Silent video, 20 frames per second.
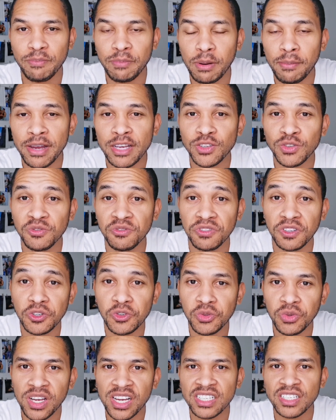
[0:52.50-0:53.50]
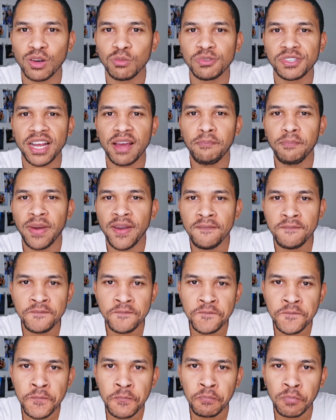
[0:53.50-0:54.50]
aqui para mais um vídeo do Casal Buscapé.
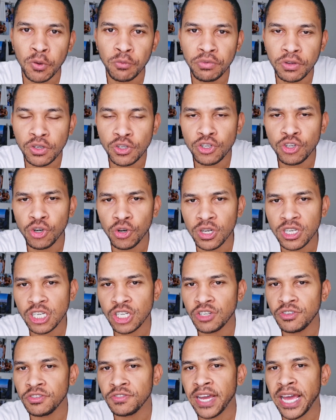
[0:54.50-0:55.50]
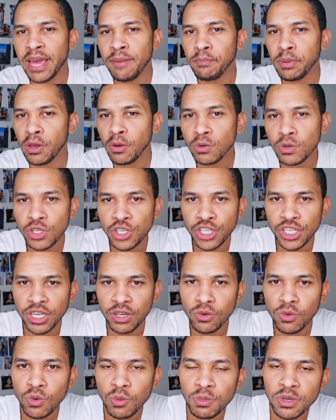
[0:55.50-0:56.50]
O vídeo de hoje a gente vai
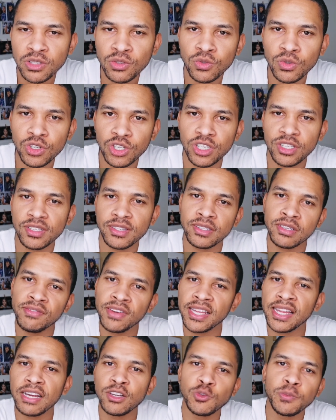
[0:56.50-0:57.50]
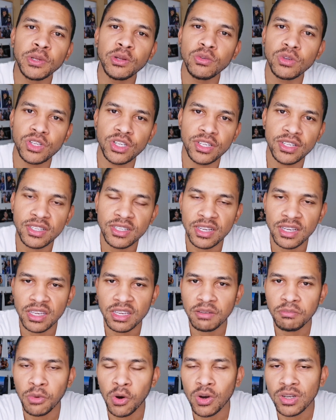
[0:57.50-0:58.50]
repercutir algumas notícias, na verdade uma notícia
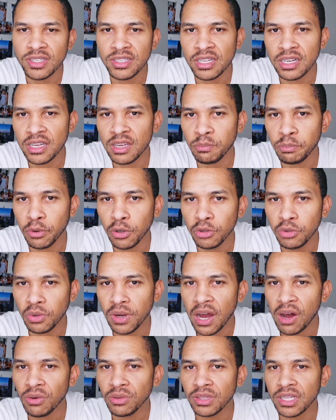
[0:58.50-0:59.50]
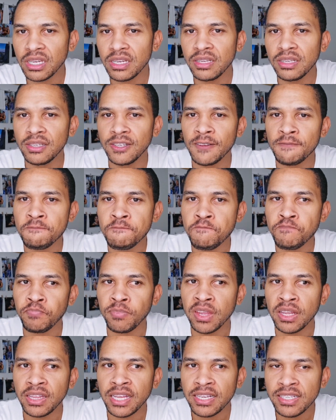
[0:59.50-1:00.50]
que mostra que Portugal tem,
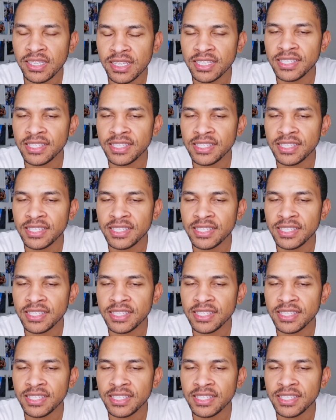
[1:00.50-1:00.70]
tem